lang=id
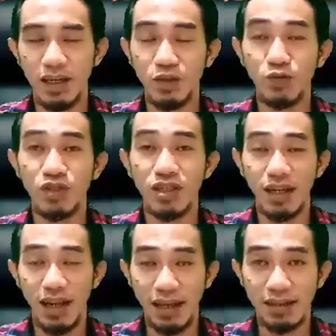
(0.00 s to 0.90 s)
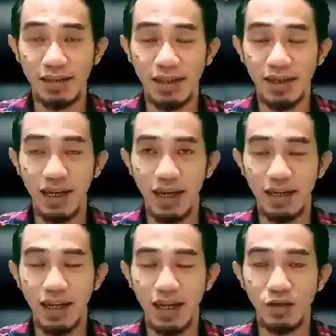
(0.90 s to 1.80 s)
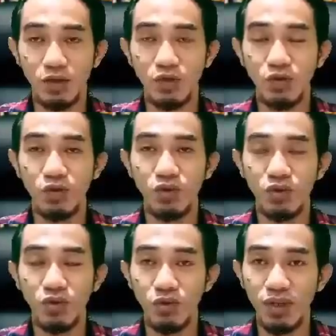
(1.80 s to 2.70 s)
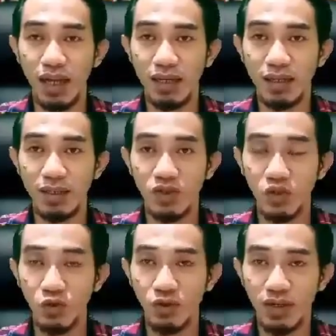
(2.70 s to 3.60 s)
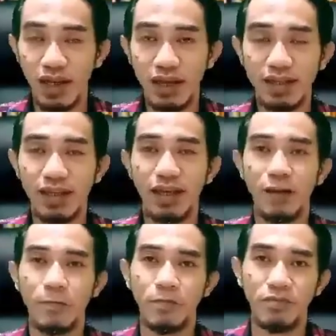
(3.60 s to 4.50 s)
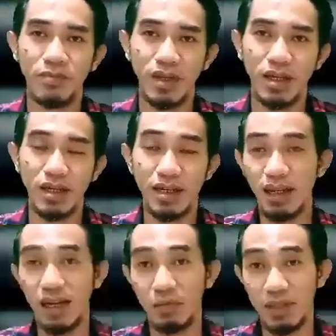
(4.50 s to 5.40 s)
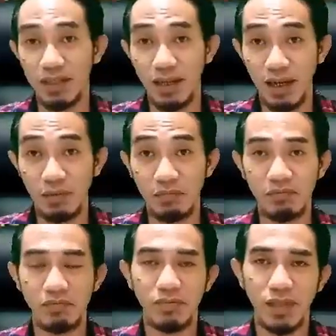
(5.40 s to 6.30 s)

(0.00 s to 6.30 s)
itu jelas tidak ada tuntunan sunnahnya di dalam Islam